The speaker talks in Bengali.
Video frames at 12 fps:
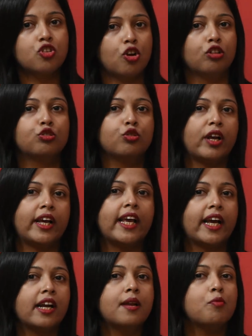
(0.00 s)
যন্ত্রটাকে
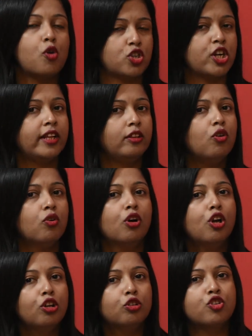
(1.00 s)
এখানে বসায় তো
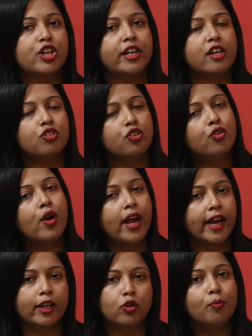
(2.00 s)
তো সেটার জন্য
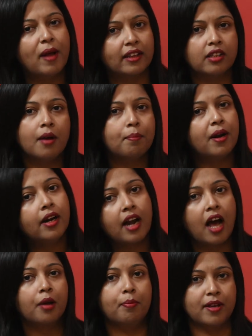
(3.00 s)
একটু ব্যথা আপনার
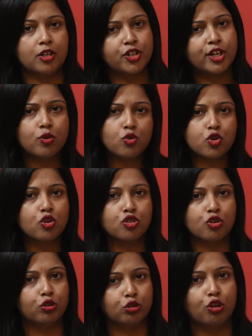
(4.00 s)
লাগবে সেটুকু সহ্য
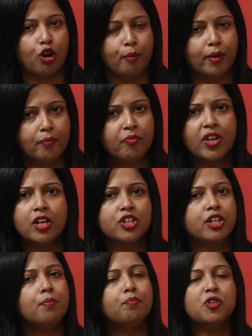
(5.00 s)
করতে হবে
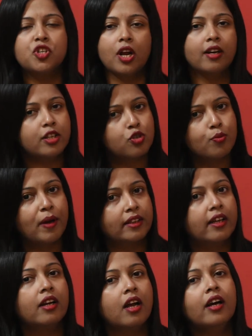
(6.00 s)
সেটা বিশাল কিছু
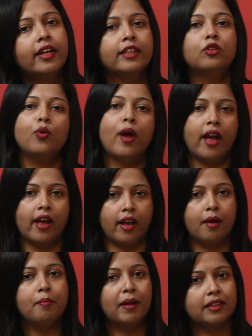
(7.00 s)
ব্যথা না কিন্তু হ্যাঁ
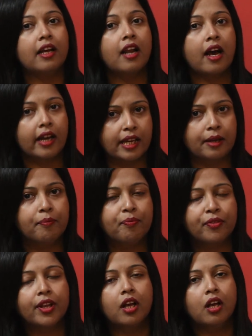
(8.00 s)
ব্যথা লাগে
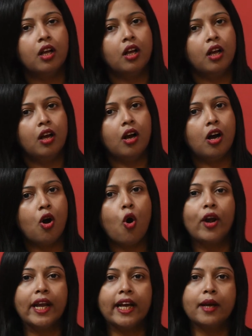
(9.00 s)

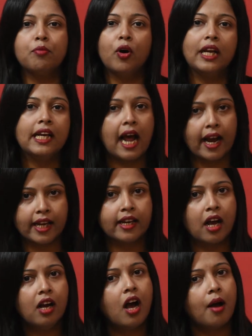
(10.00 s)
অনেকে বলে লাগে
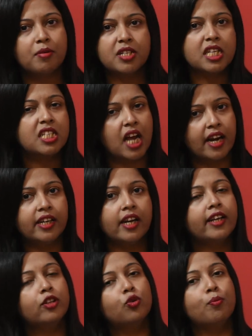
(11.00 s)
না আমি ঠিক জানি না
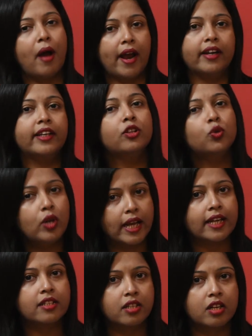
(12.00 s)
কিন্তু মায়ের কিন্তু
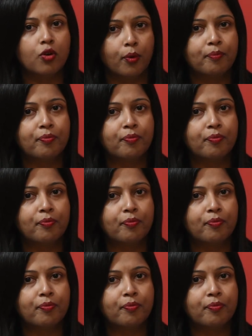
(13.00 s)
লেগেছিল